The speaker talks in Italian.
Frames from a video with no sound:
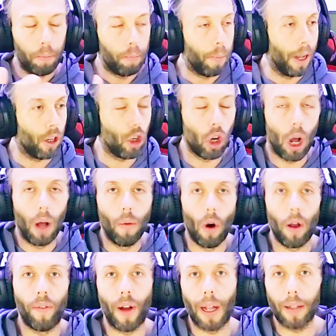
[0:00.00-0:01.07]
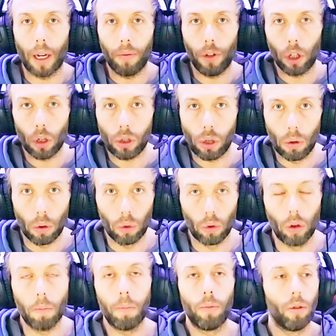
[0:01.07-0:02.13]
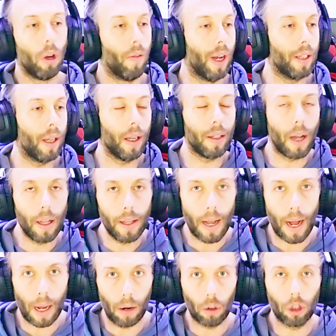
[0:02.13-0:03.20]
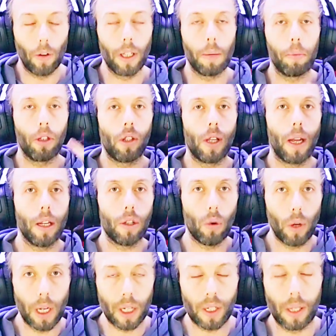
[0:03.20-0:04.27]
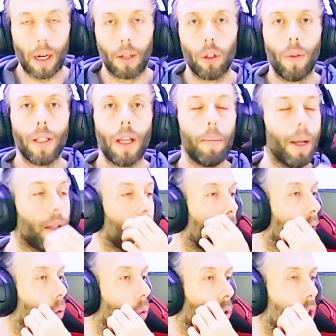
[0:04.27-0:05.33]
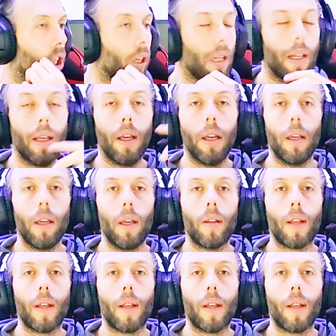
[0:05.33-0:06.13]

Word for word: Perciò voi fate il video su YouTube, dovete ritagliarlo, dovete postare su Instagram, dovete mettere tutti gli,